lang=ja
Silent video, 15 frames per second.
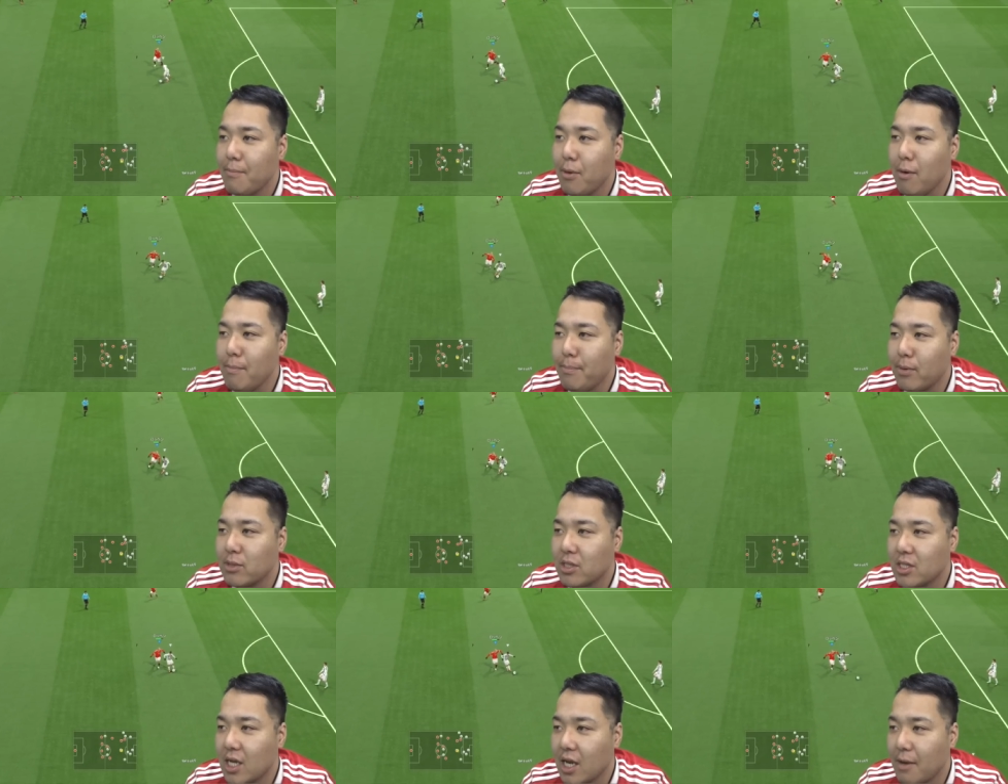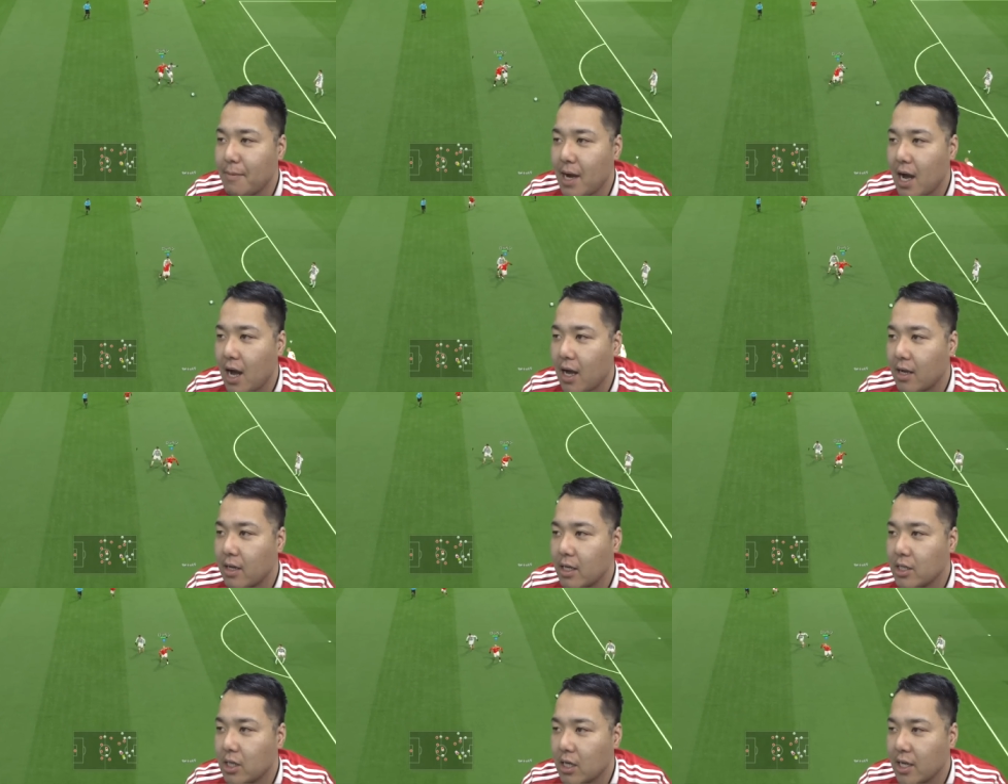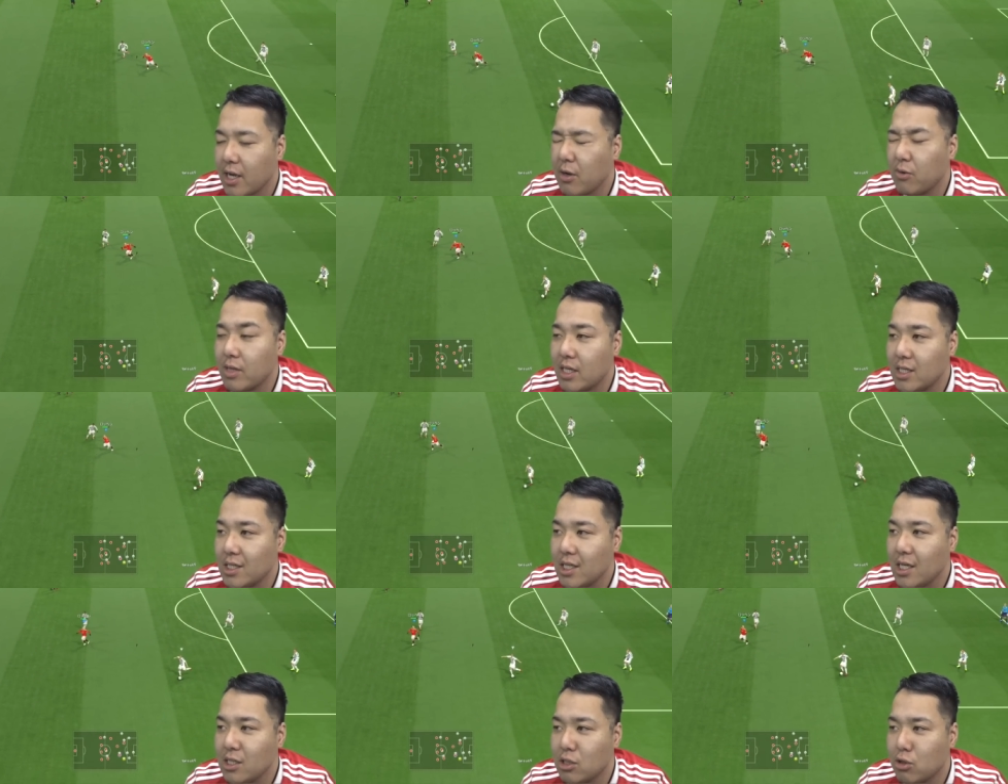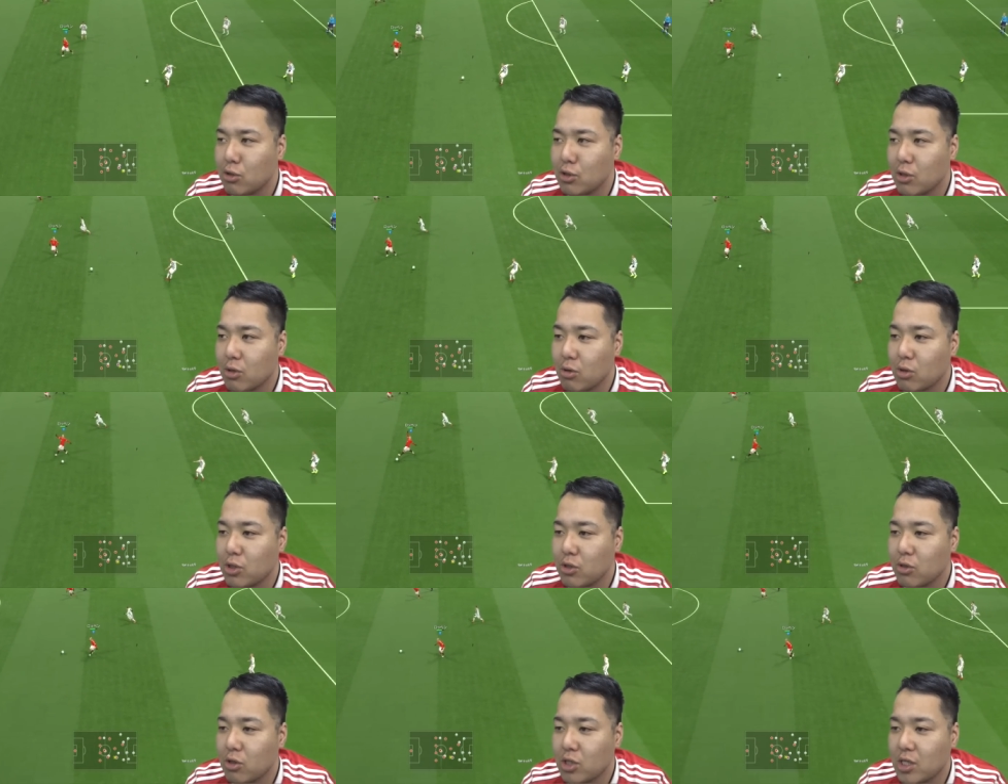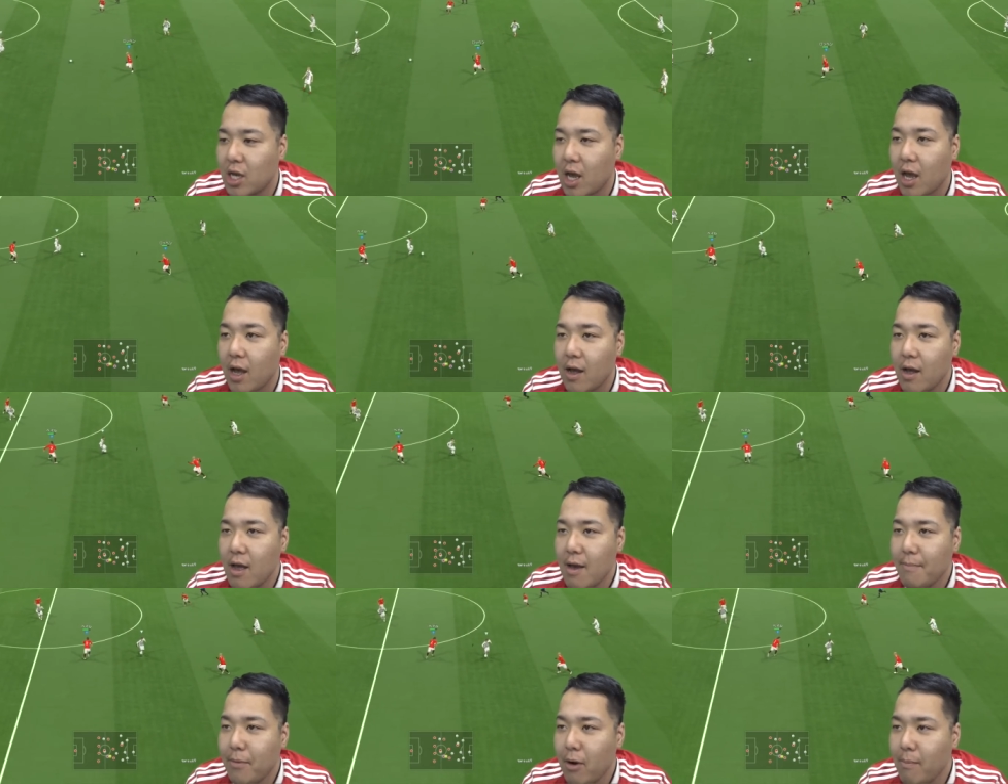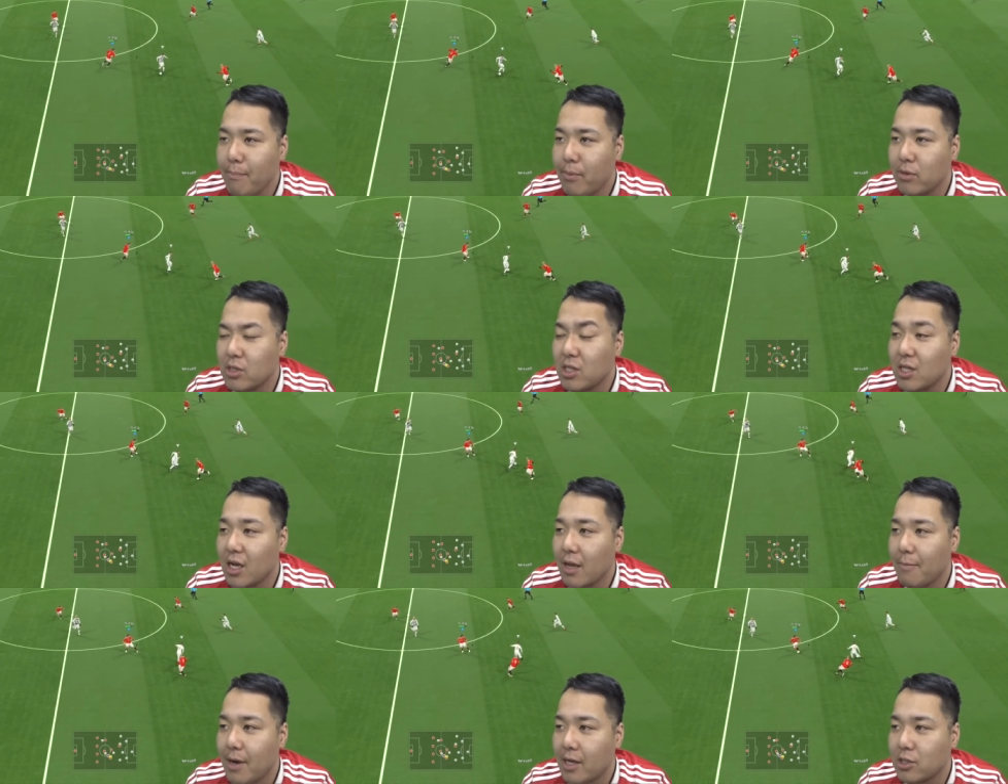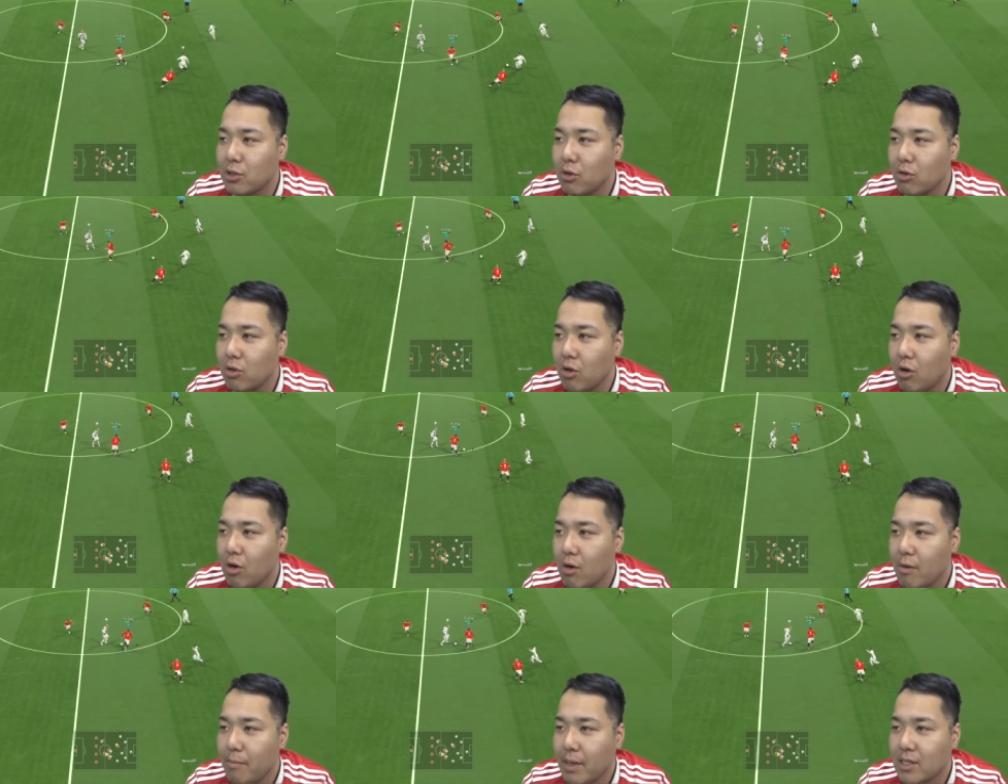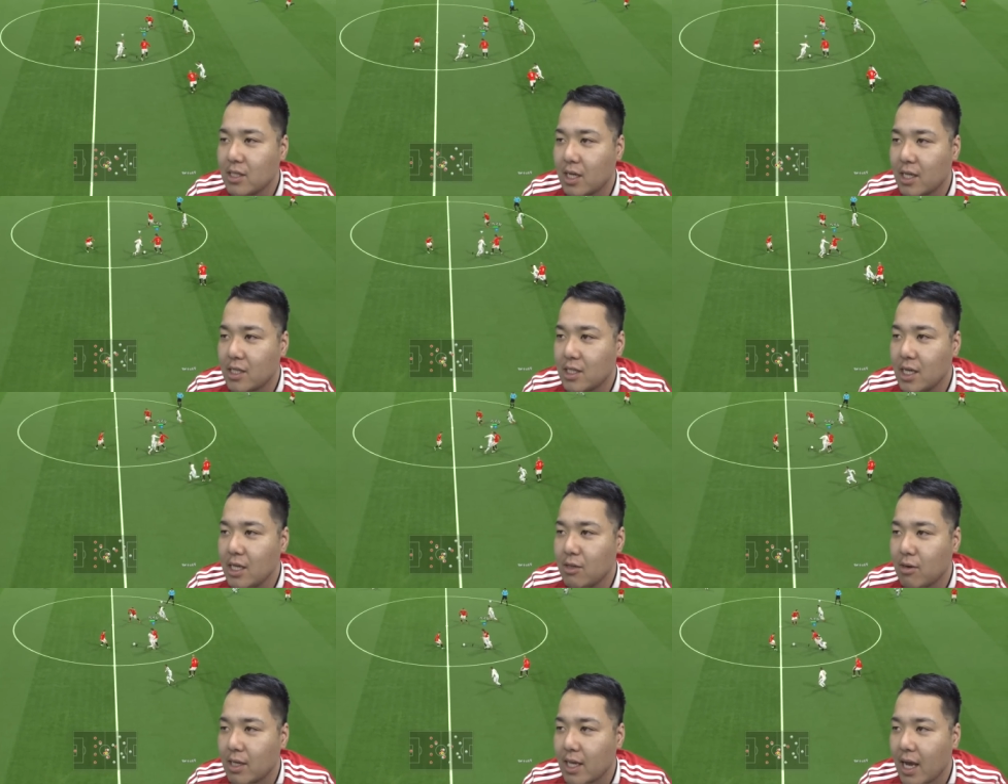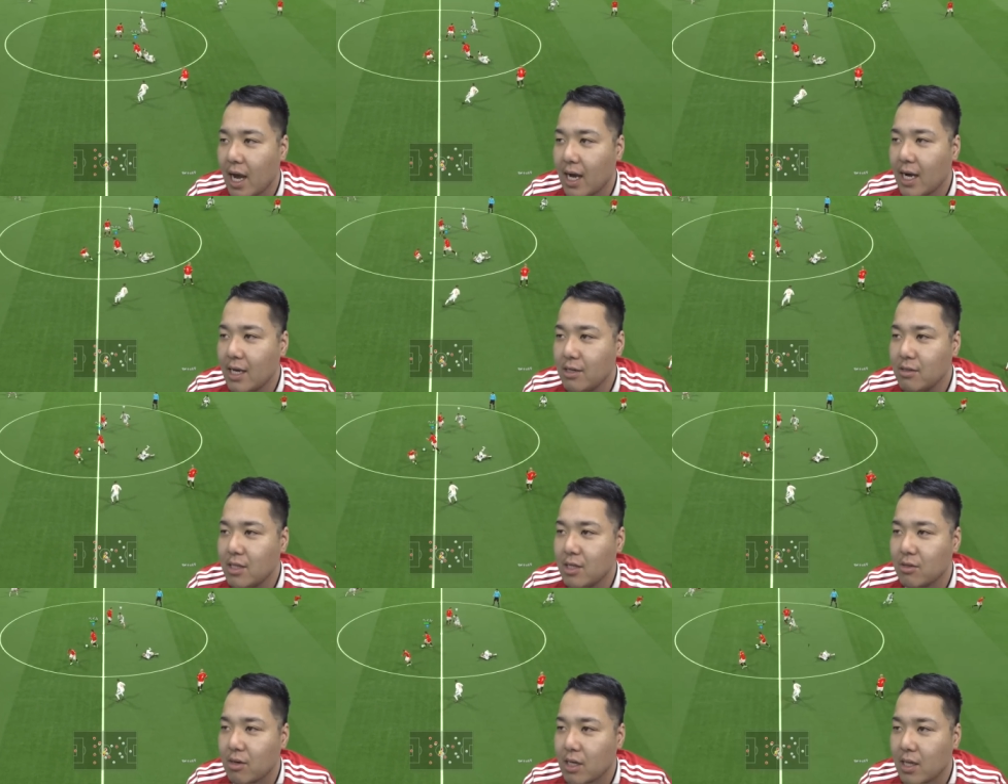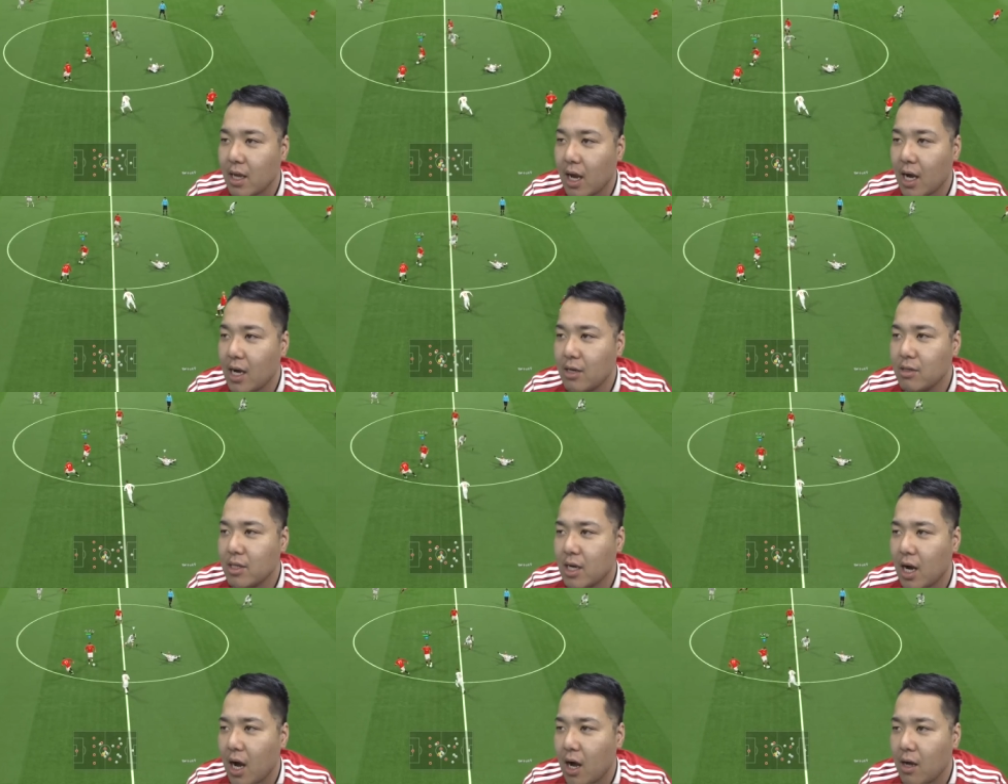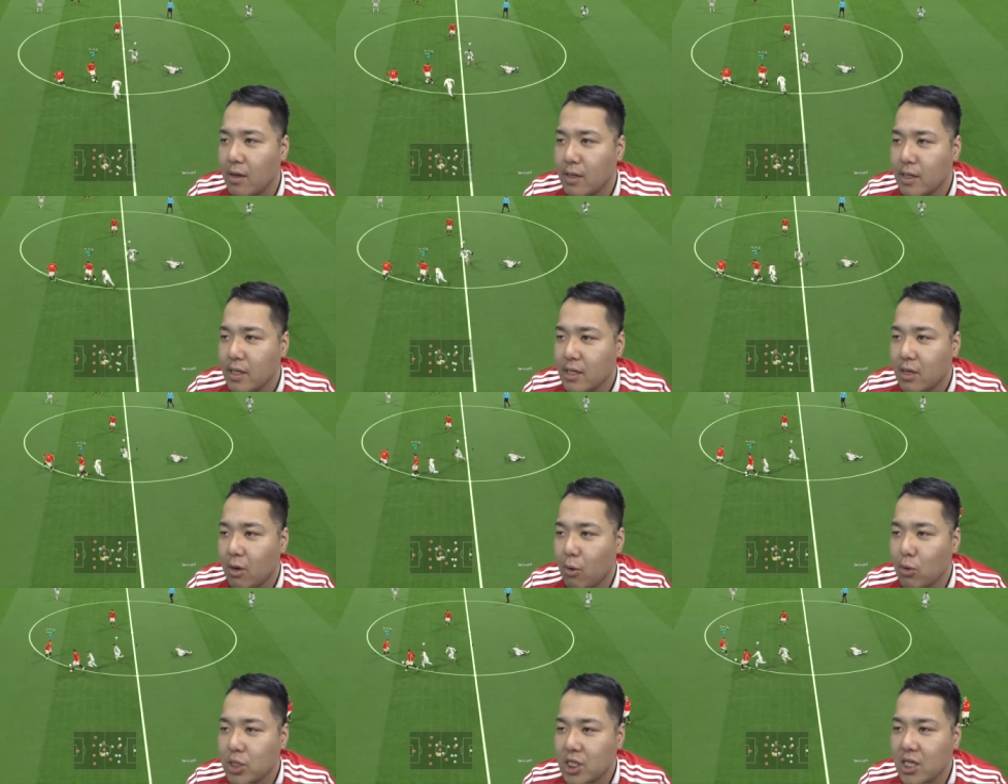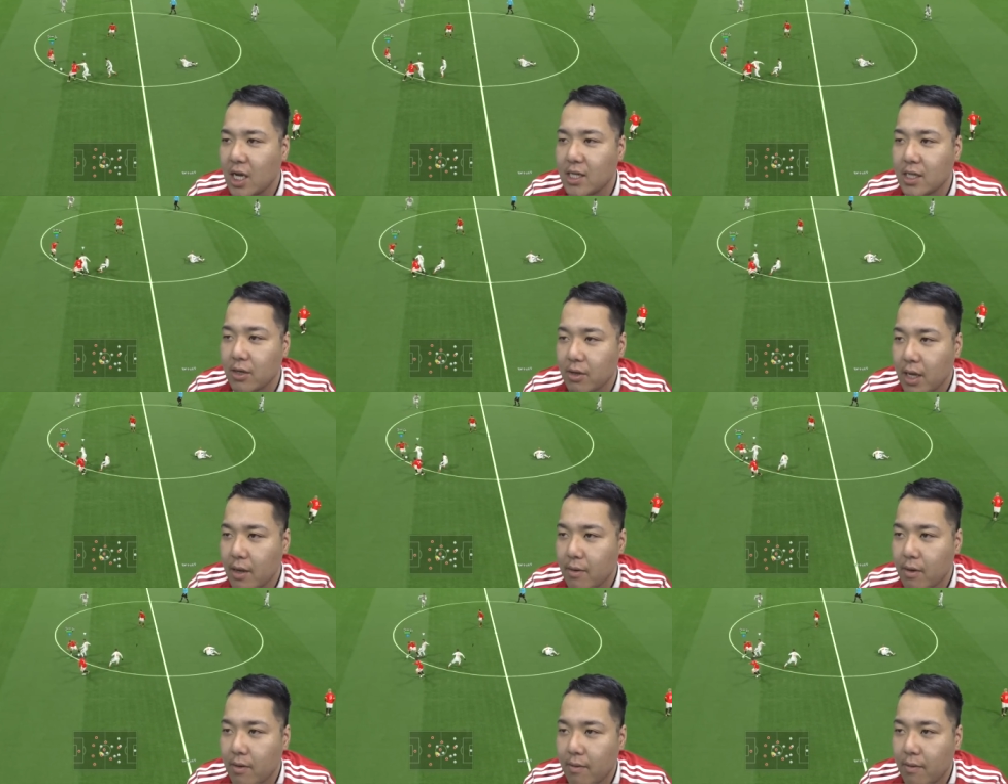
ポンポンつなげば、結構ね、にせんじゅうろくの特徴として、ポンポンつなげば、ショートパスがね、精度がね、上がるっていうのがね、上がるっていうか、落ちないんだよね。